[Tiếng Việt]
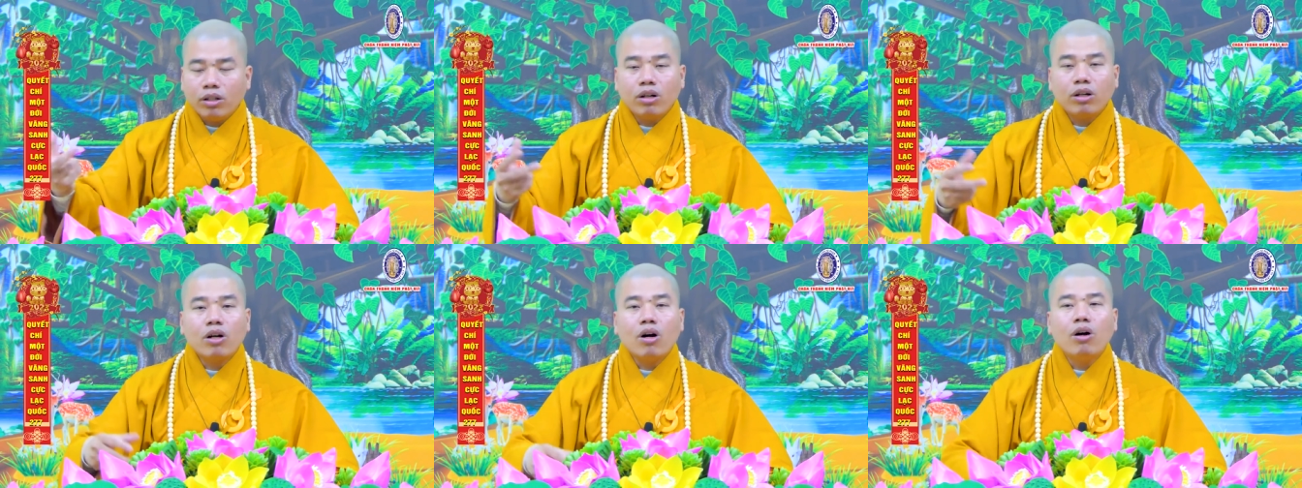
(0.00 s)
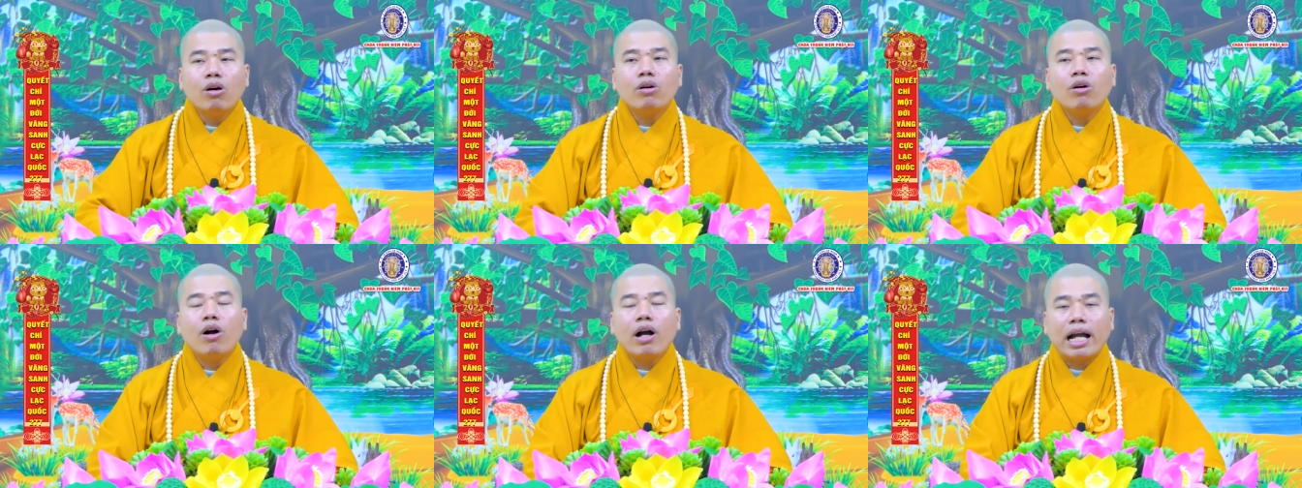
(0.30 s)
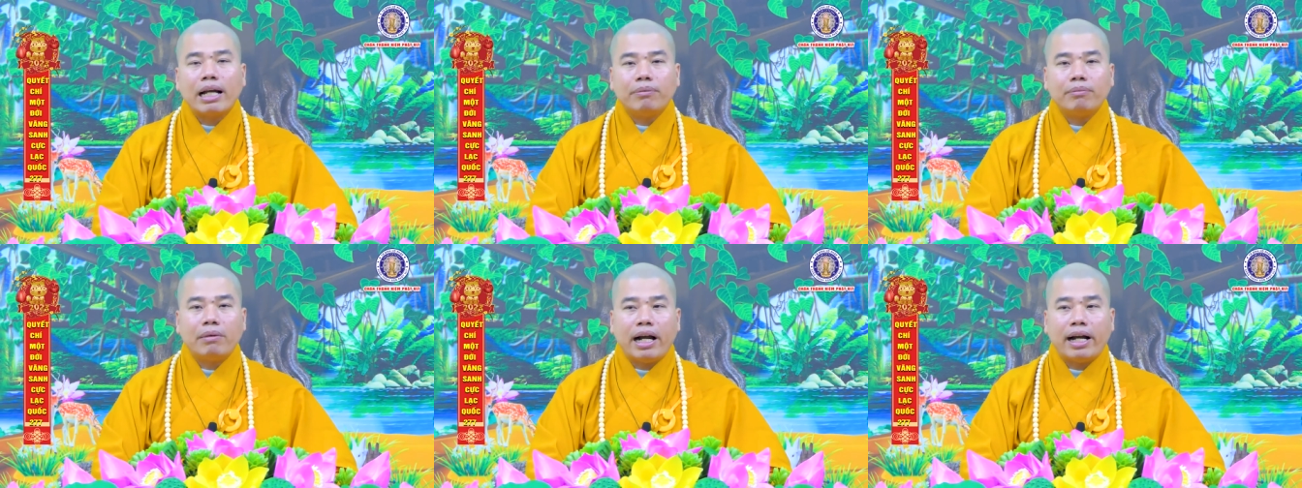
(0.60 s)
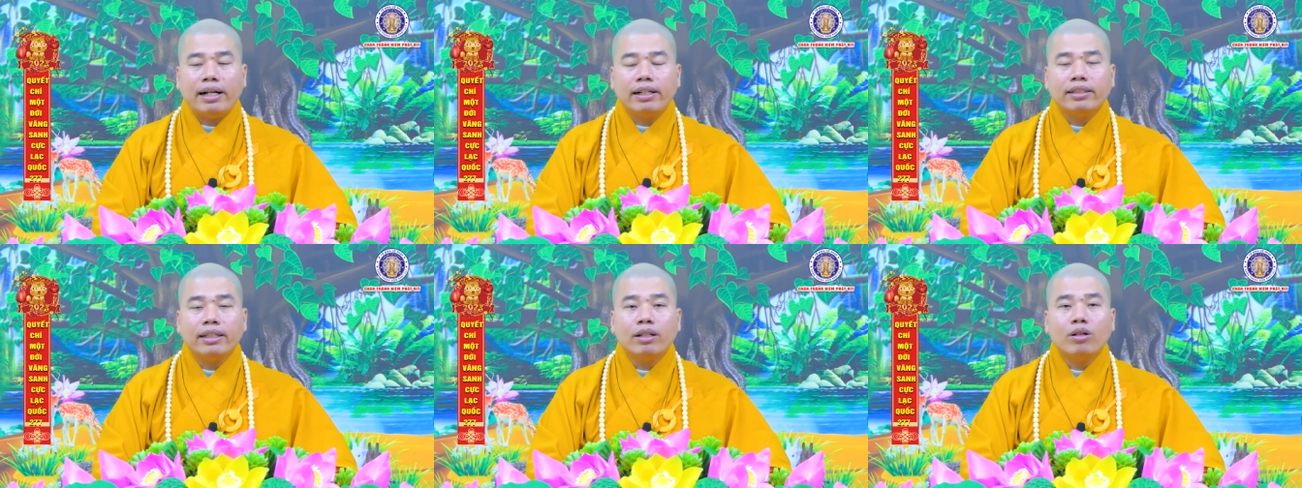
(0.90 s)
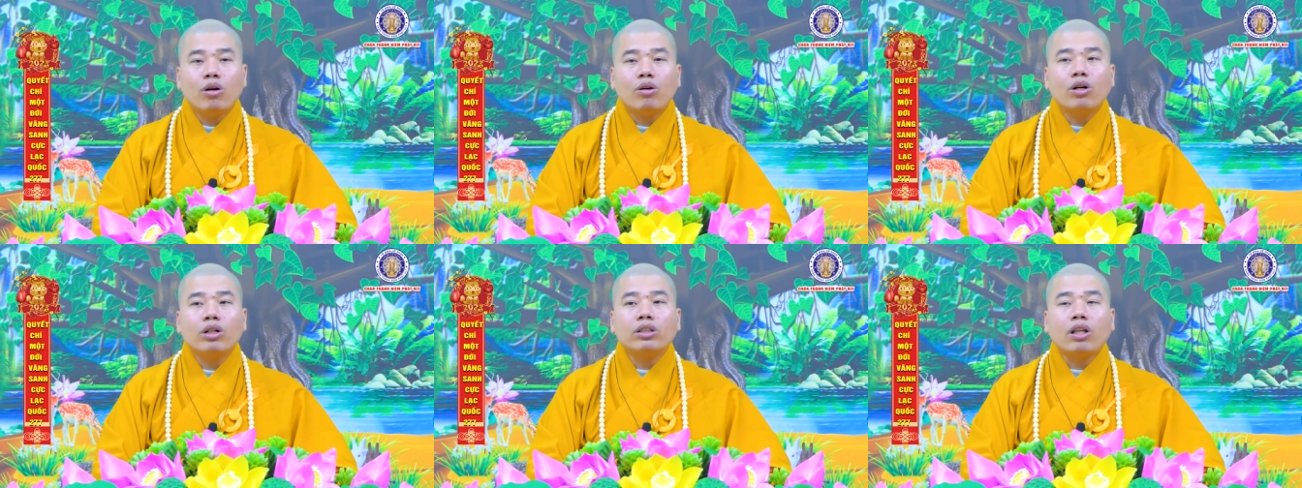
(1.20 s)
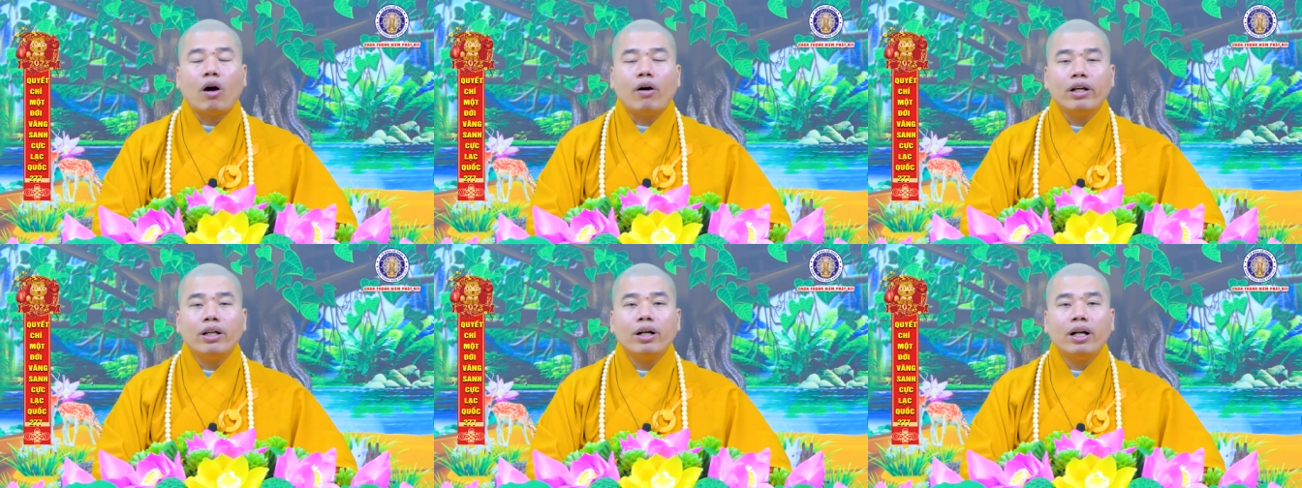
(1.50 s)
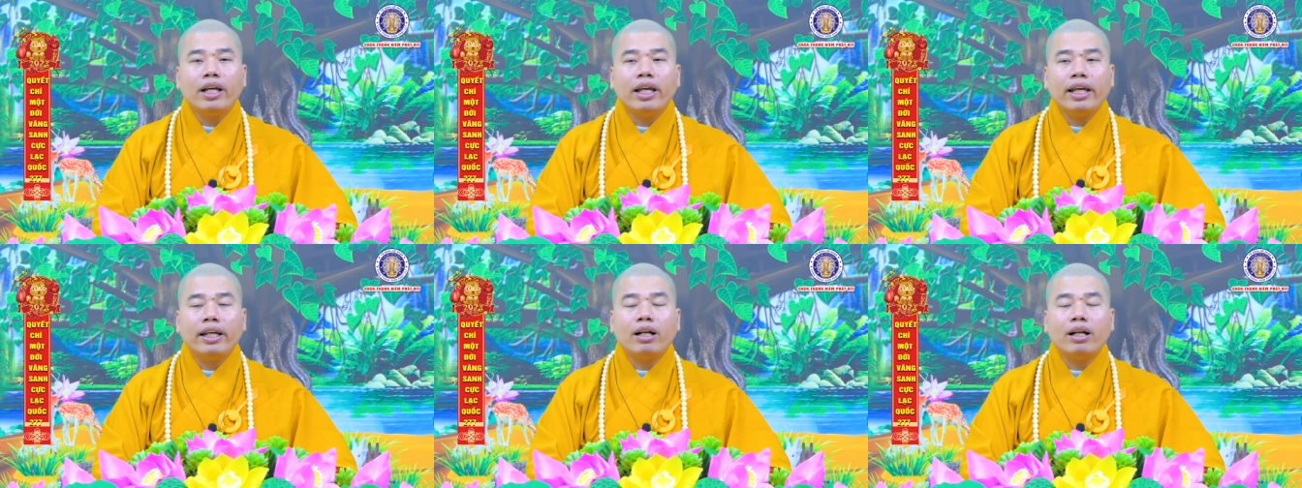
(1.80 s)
cho con có ăn mặn vì con có tội